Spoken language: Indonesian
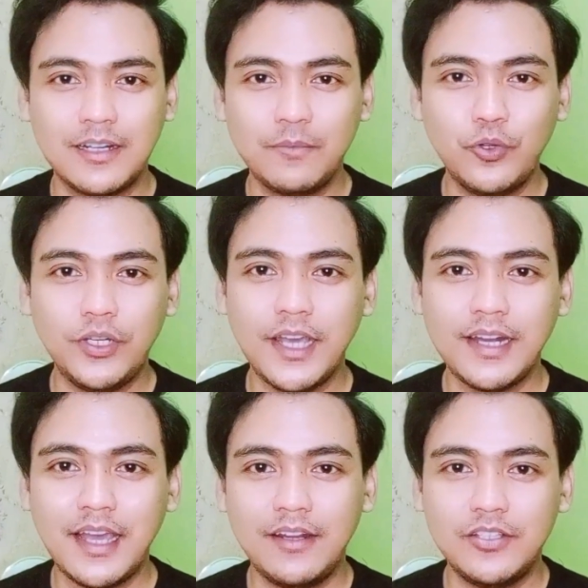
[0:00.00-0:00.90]

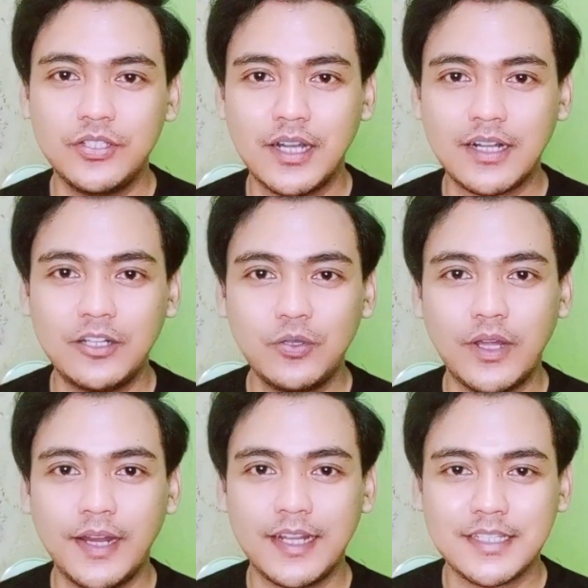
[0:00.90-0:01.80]
Kemudian ada juga
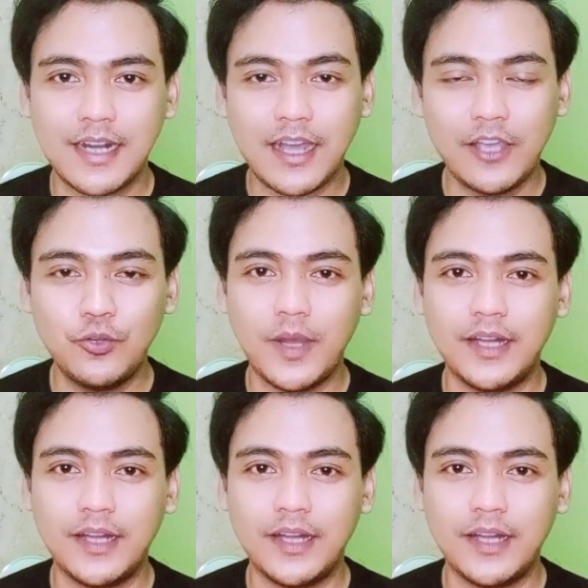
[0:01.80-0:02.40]
kandungan ekstra kayu